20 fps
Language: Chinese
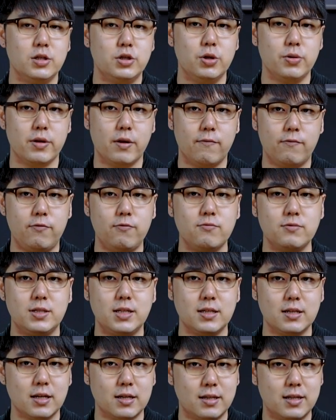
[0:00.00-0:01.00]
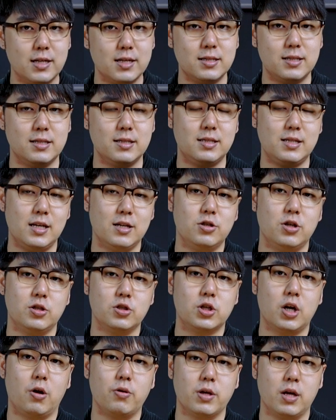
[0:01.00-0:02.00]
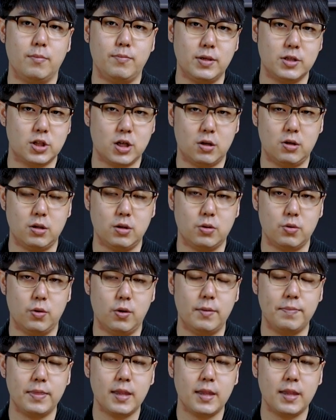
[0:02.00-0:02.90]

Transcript: 就连附近的电子街人潮也变少很多。